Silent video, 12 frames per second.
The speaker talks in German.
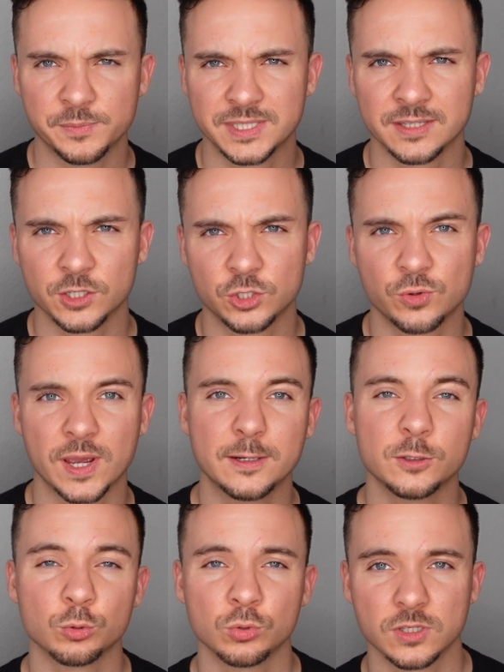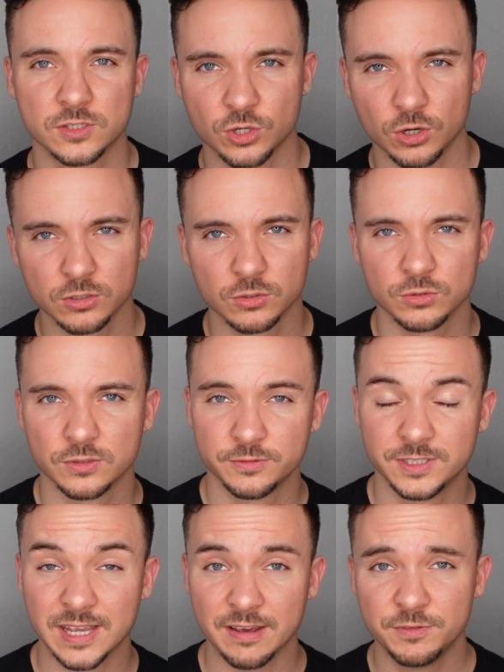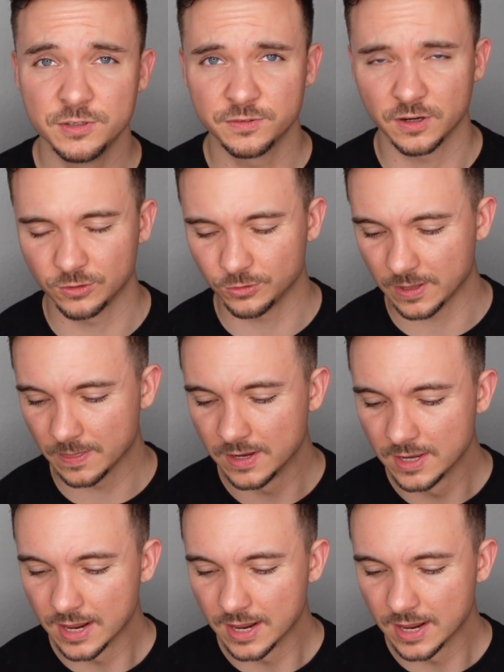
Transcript: bisschen getradet und gezockt und sehr viel verloren.